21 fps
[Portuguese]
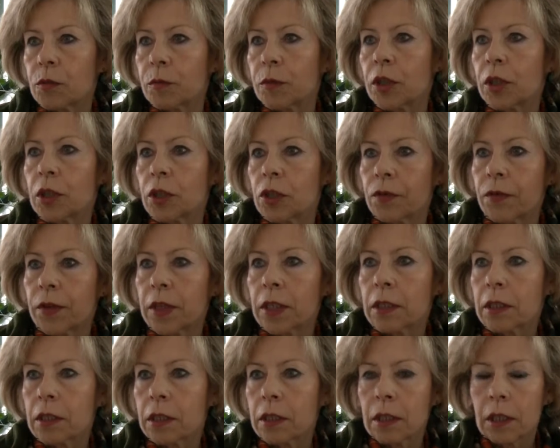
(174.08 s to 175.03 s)
muitas
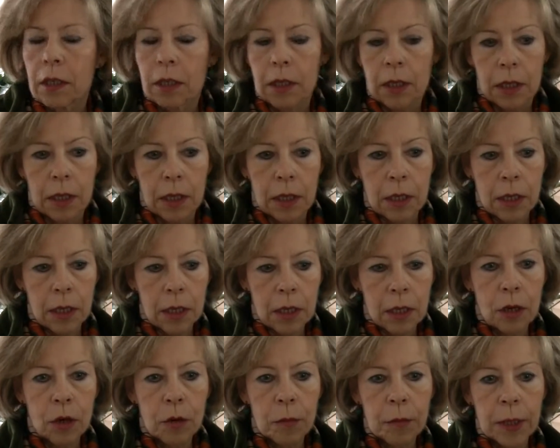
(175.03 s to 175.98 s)
vezes
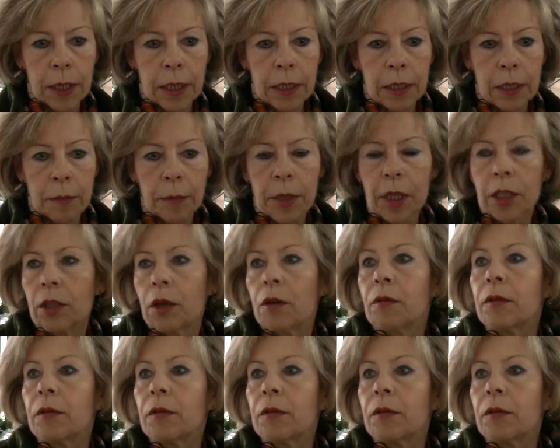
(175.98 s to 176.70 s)
eh, completamente